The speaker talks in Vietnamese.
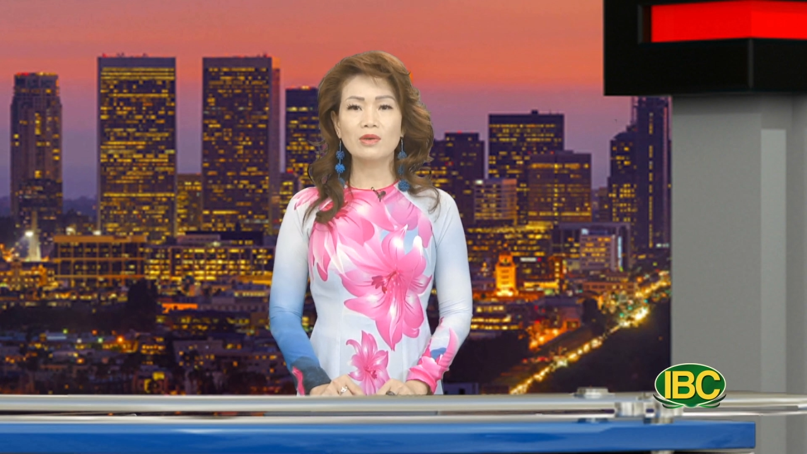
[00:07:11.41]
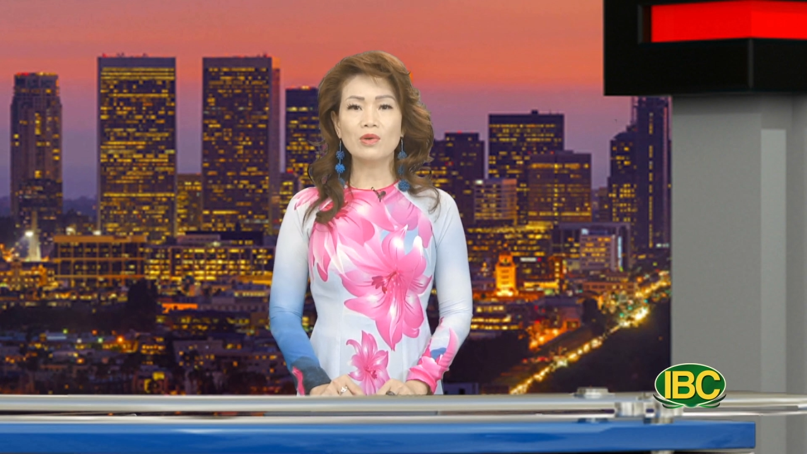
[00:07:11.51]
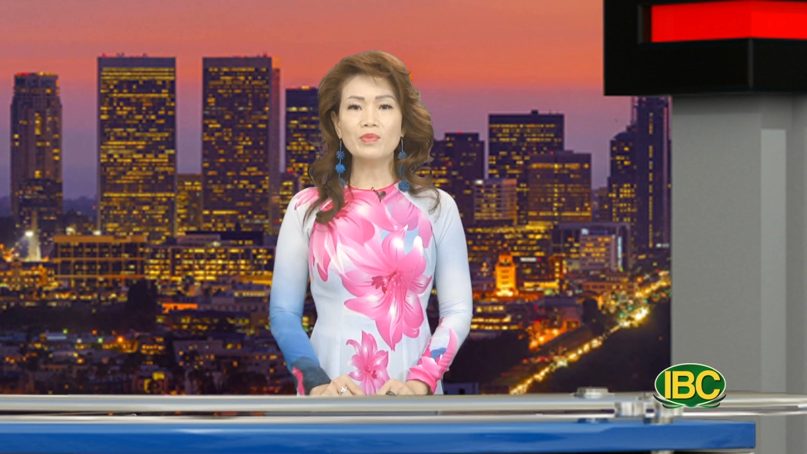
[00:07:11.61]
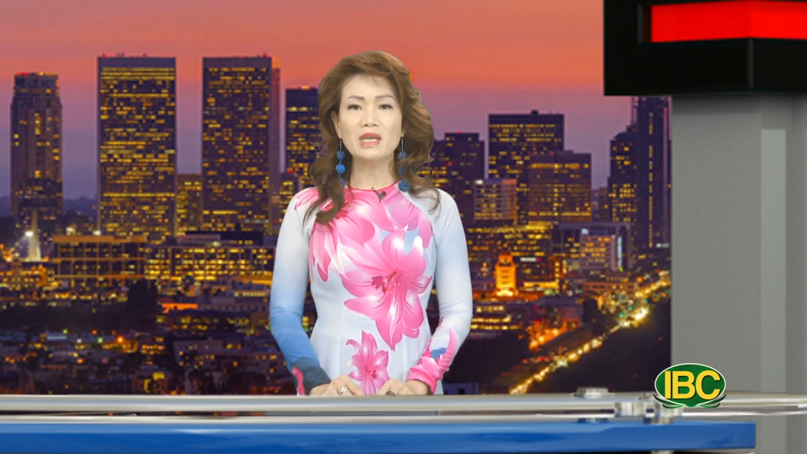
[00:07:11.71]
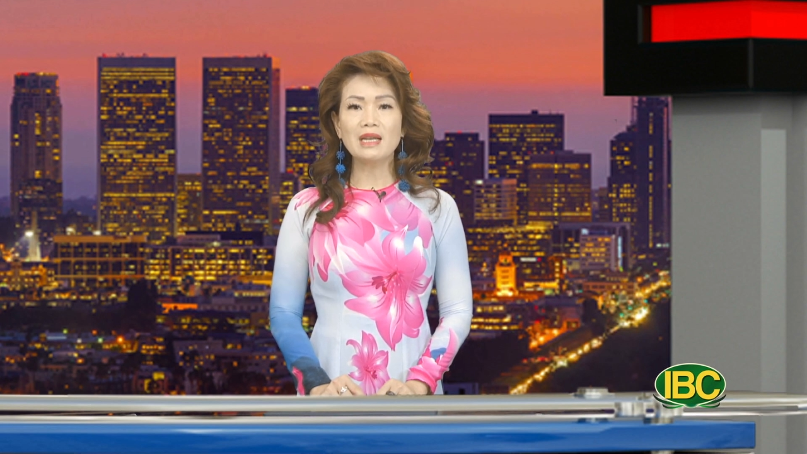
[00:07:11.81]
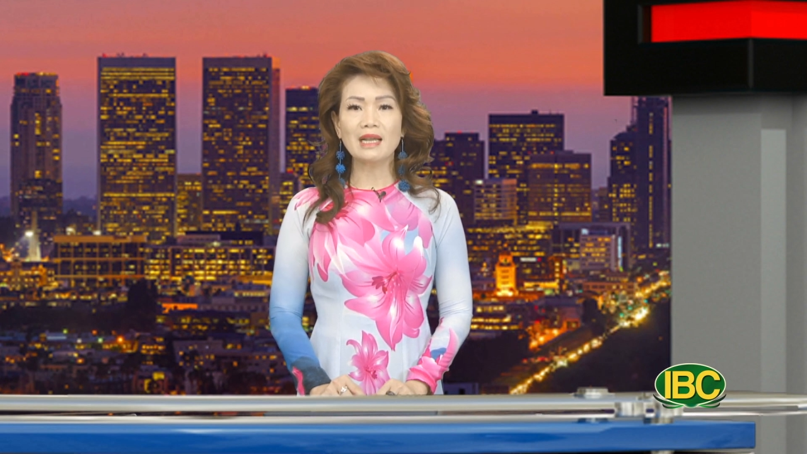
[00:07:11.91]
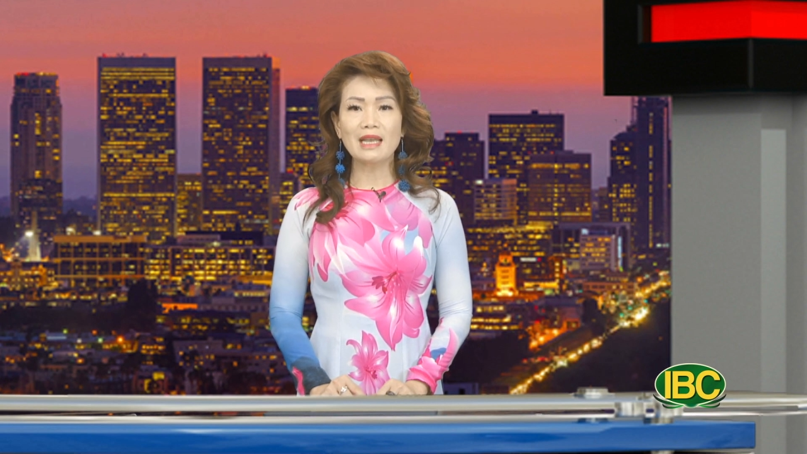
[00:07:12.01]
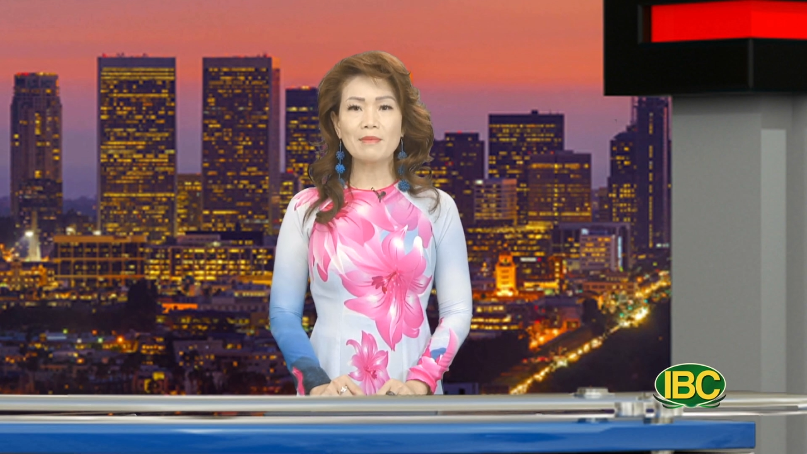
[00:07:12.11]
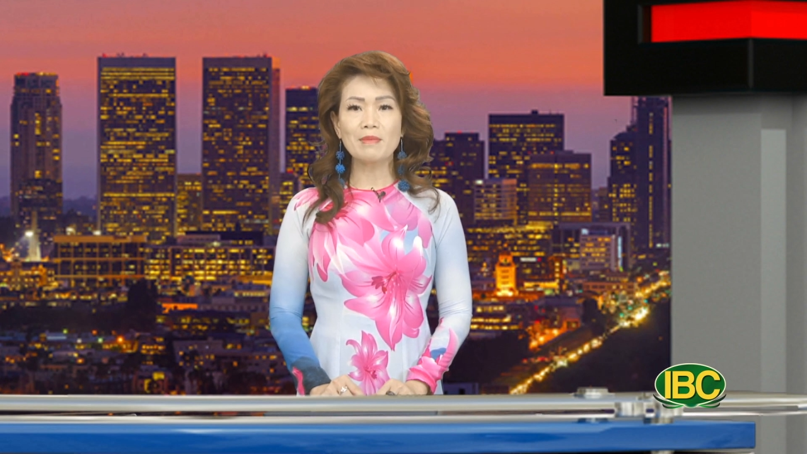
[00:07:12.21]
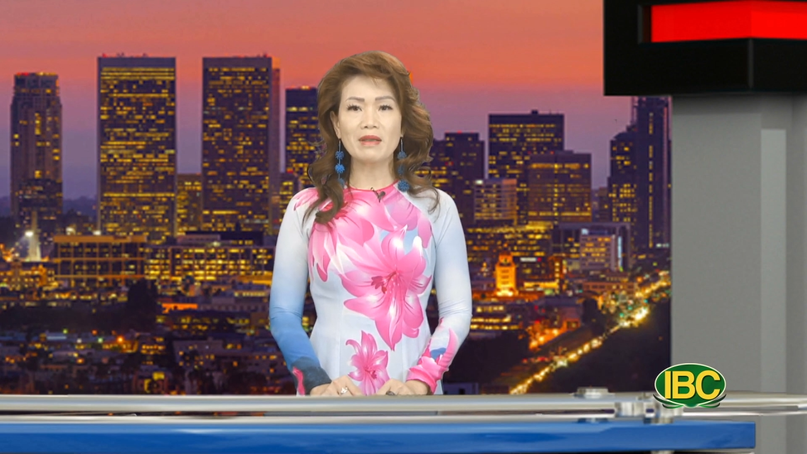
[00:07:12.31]
cũng như là
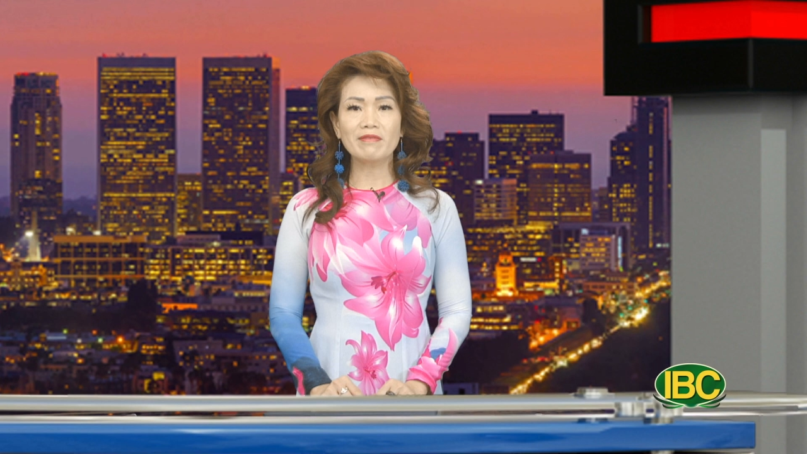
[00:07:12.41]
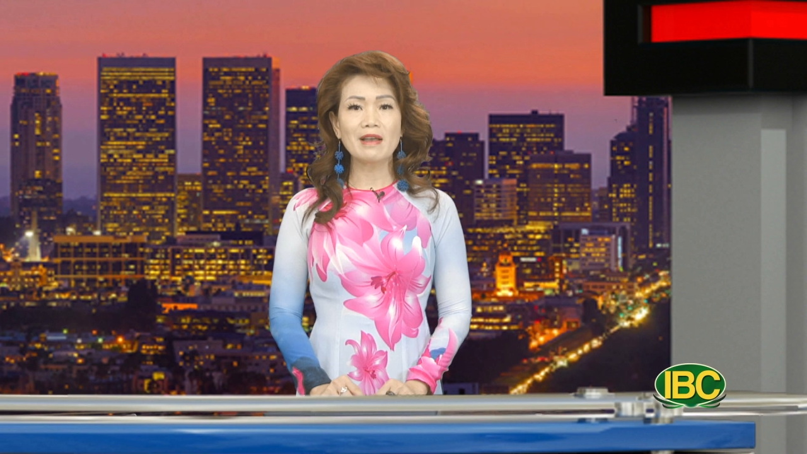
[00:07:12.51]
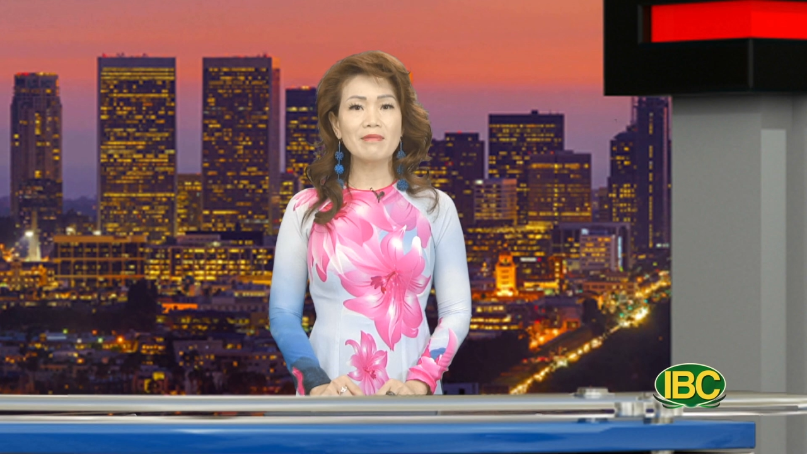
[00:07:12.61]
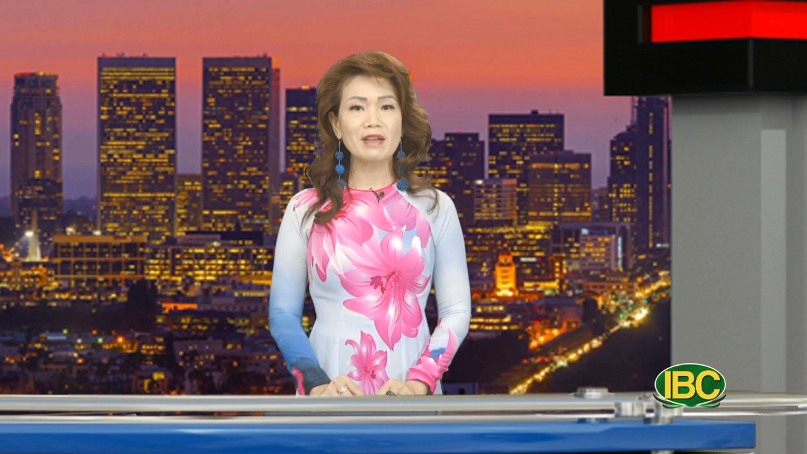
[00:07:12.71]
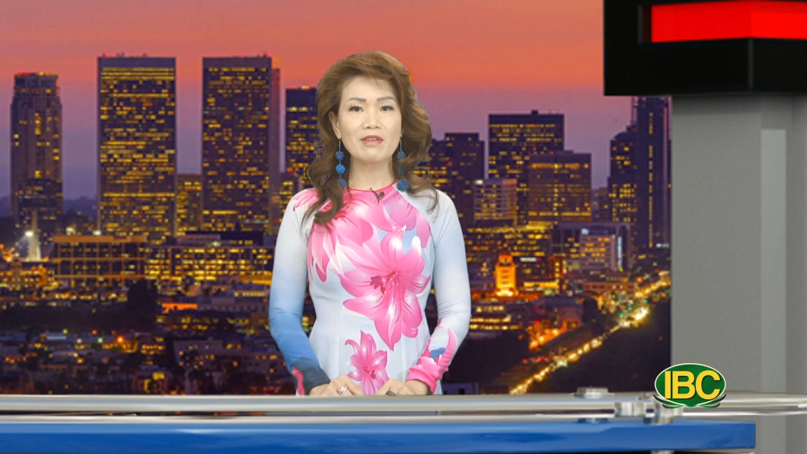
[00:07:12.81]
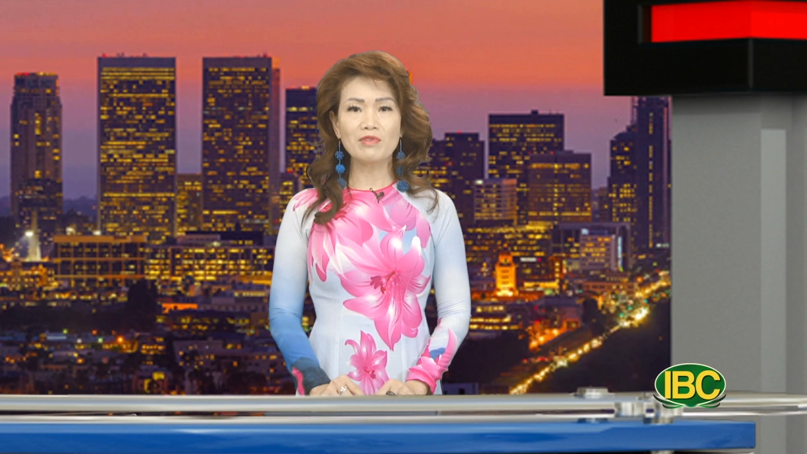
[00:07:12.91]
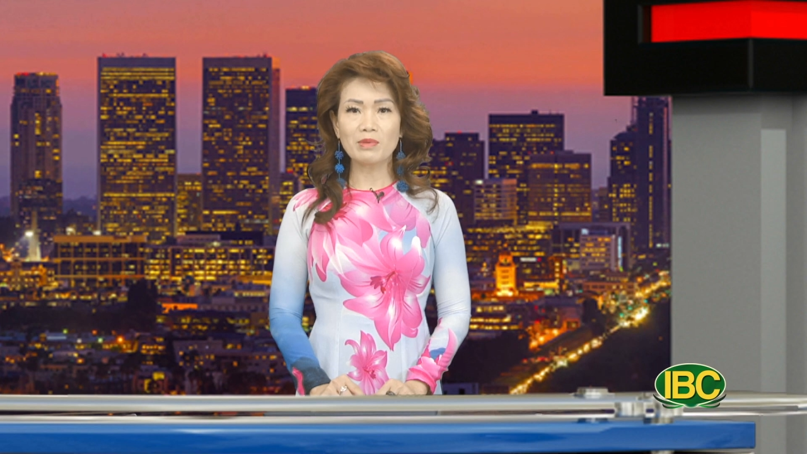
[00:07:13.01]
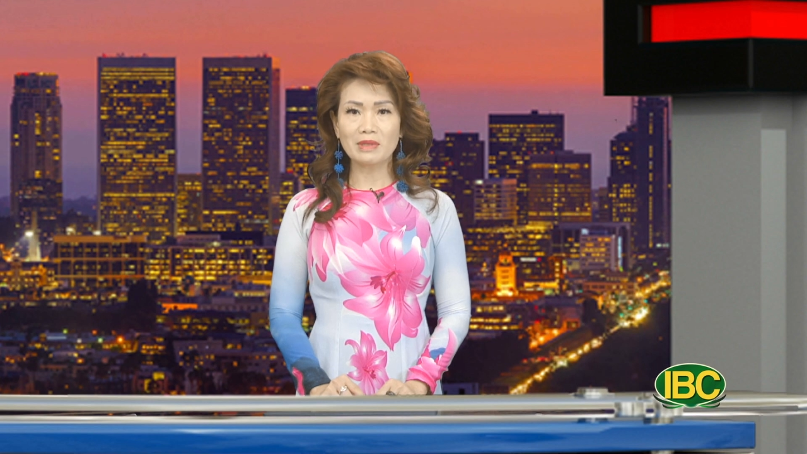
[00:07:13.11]
các biện pháp khắc phục